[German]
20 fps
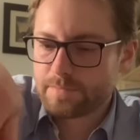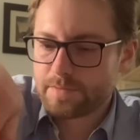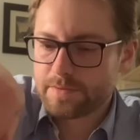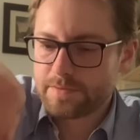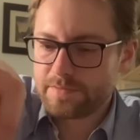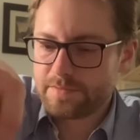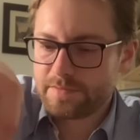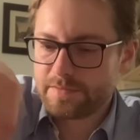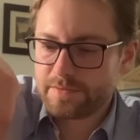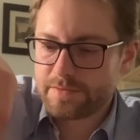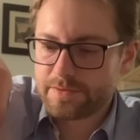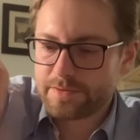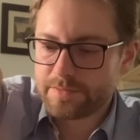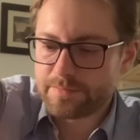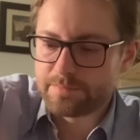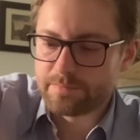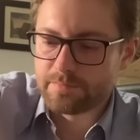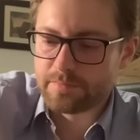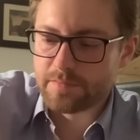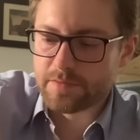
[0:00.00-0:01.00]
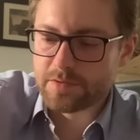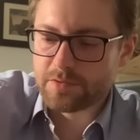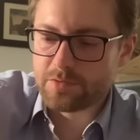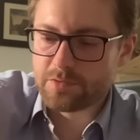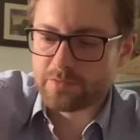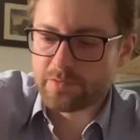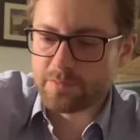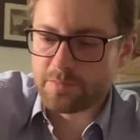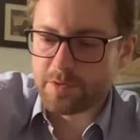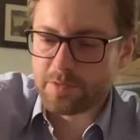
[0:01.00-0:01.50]
So,
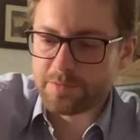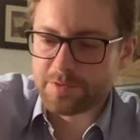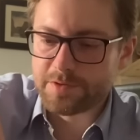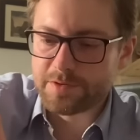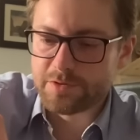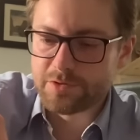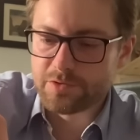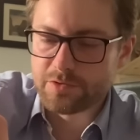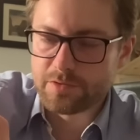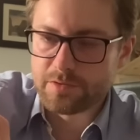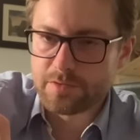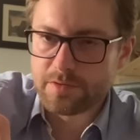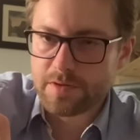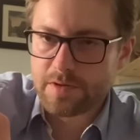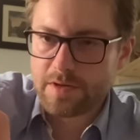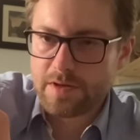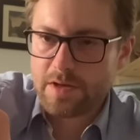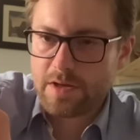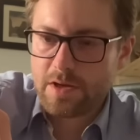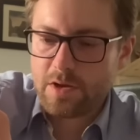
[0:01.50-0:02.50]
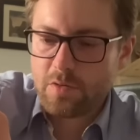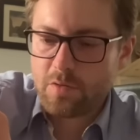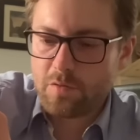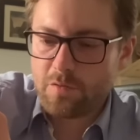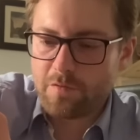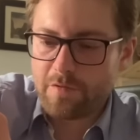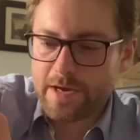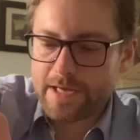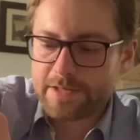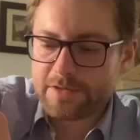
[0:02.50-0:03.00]
gucken wir mal, ob ich die schon
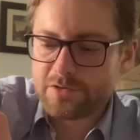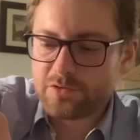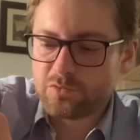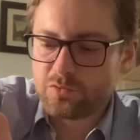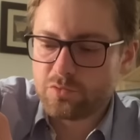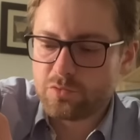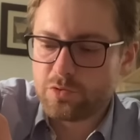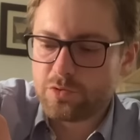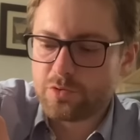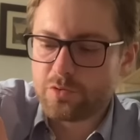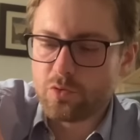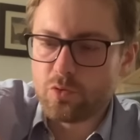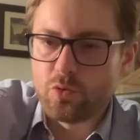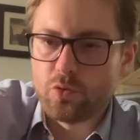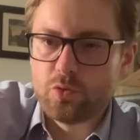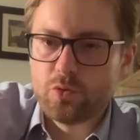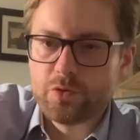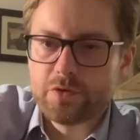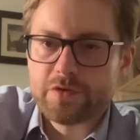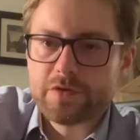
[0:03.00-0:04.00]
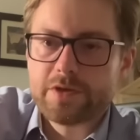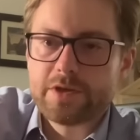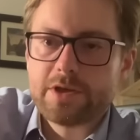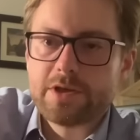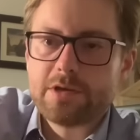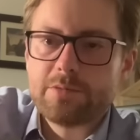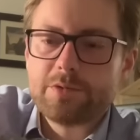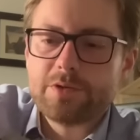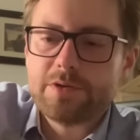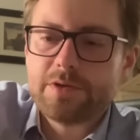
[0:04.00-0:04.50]
weit genug gelöst
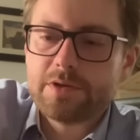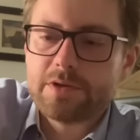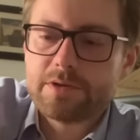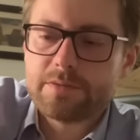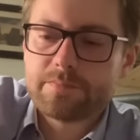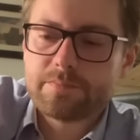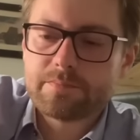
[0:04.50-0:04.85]
habe hier.